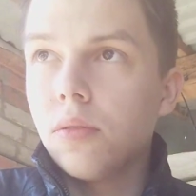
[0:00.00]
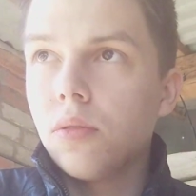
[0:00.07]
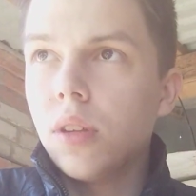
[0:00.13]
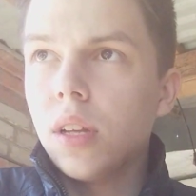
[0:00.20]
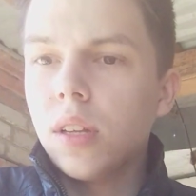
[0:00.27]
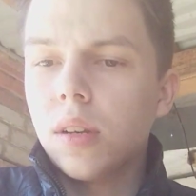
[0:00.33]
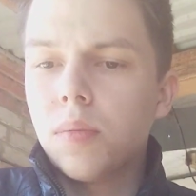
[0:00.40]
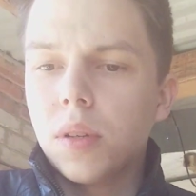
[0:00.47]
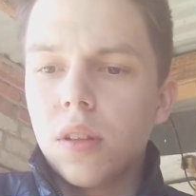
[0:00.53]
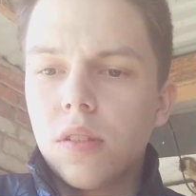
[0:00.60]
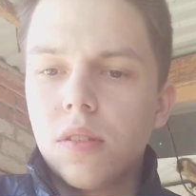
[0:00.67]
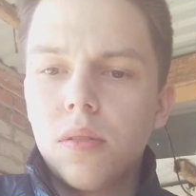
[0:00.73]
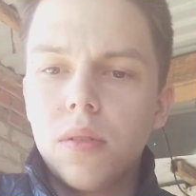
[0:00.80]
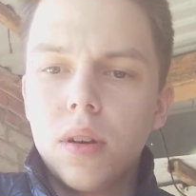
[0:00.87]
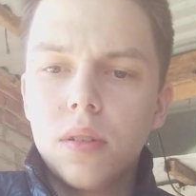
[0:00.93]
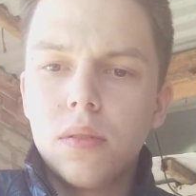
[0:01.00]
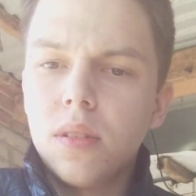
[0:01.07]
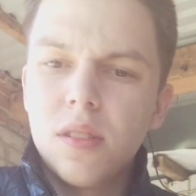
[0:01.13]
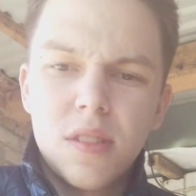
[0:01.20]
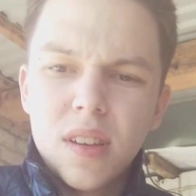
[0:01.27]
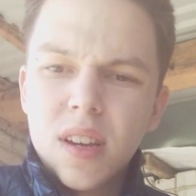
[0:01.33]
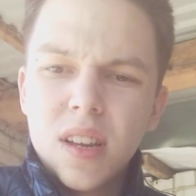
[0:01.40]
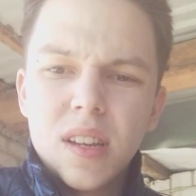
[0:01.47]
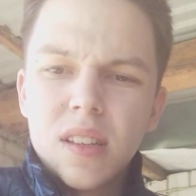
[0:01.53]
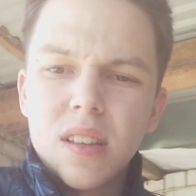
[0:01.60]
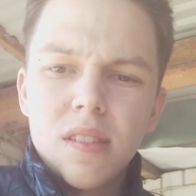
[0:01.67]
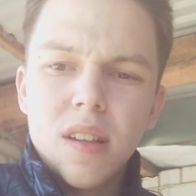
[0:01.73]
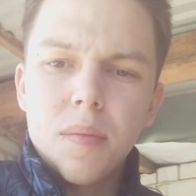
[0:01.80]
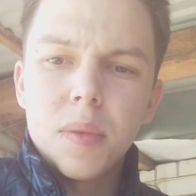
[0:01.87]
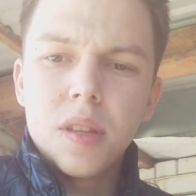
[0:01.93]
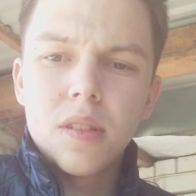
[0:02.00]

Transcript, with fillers: Но я так подозреваю, и сигареты сами